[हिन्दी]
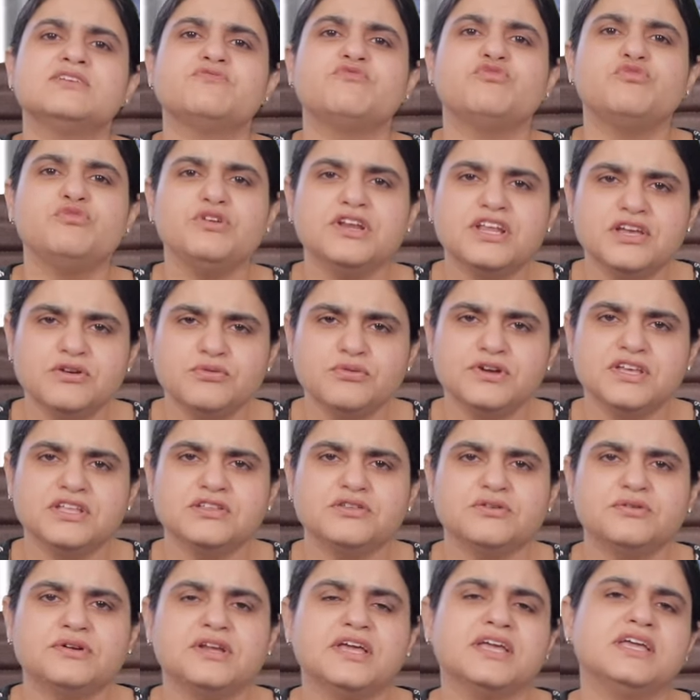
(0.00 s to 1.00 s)
फूली हुई
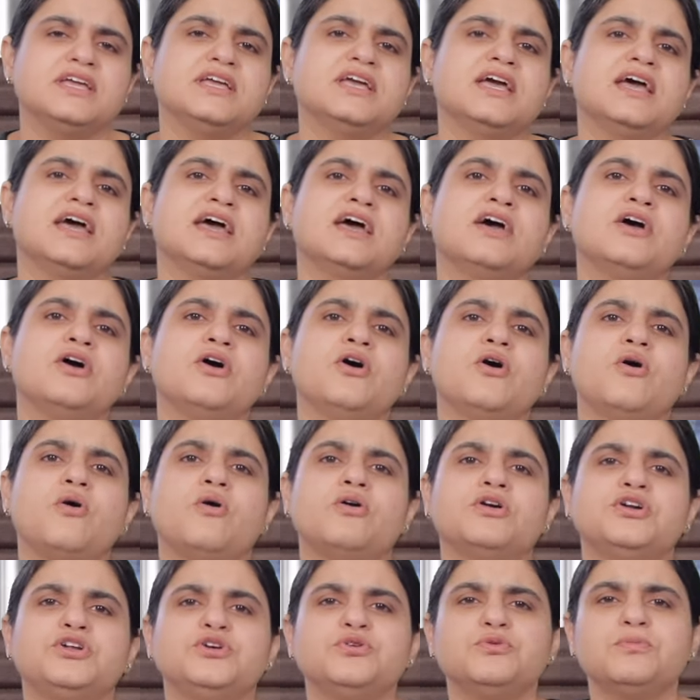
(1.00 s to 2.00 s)
तो नहीं है
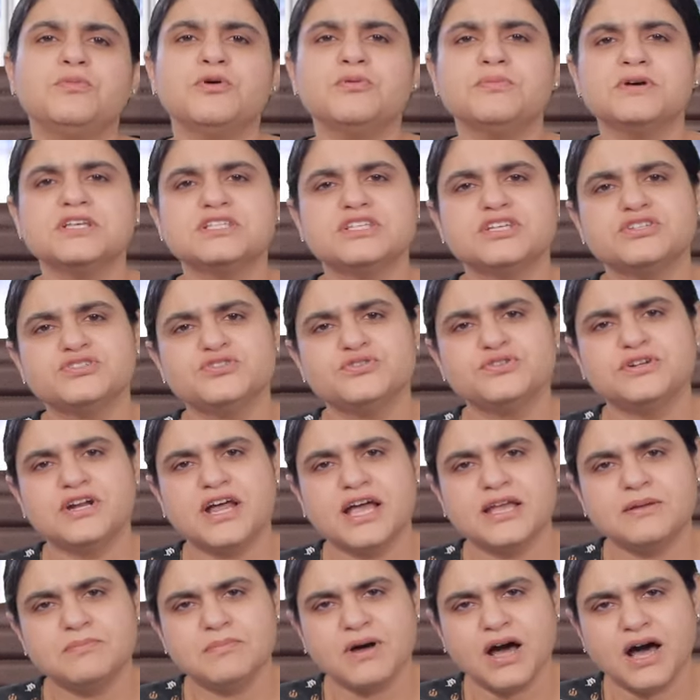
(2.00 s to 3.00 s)
और ट्यूबों में से जो
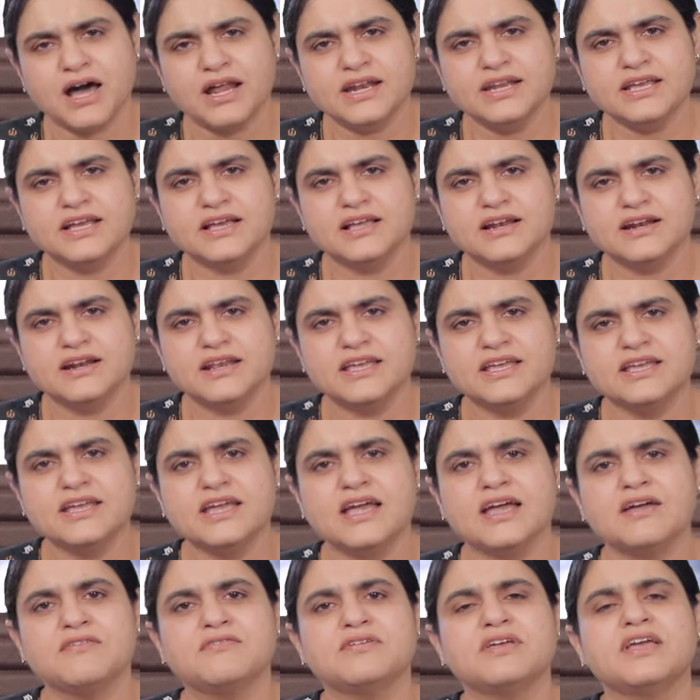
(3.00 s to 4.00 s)
डाई बाहर निकल रही
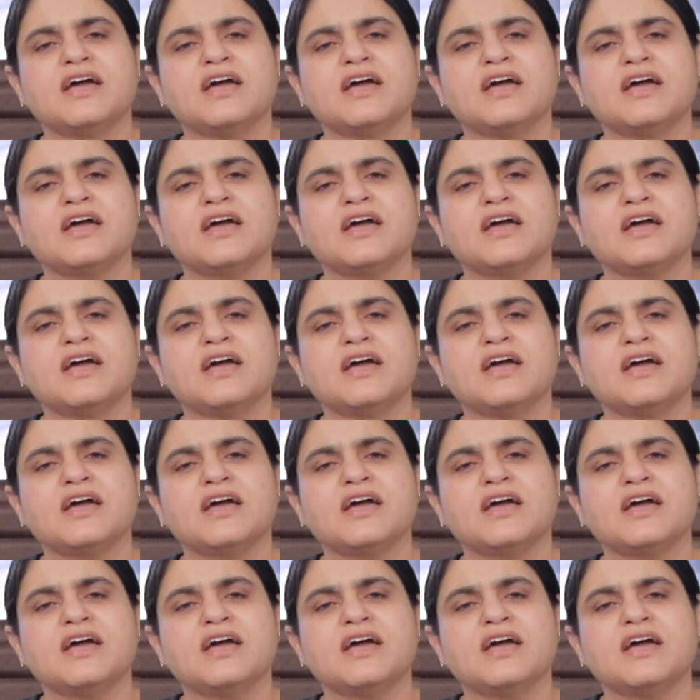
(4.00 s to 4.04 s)
है